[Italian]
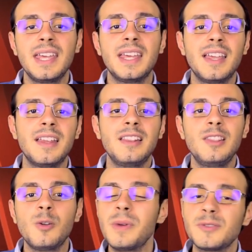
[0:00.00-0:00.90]

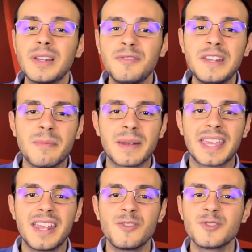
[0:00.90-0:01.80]
eh, lo metto alla fine
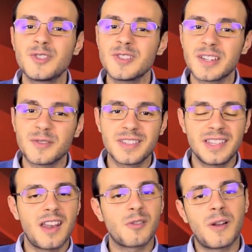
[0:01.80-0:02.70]
perché non so se
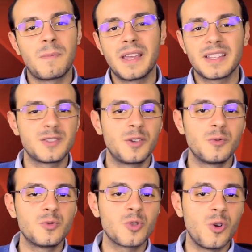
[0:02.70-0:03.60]
considerarlo un'applicazione
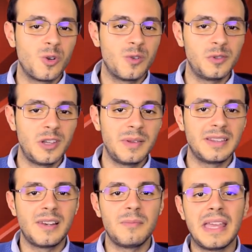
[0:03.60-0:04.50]
o un gioco
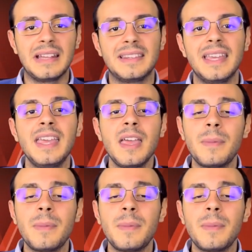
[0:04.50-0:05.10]
fondamentalmente.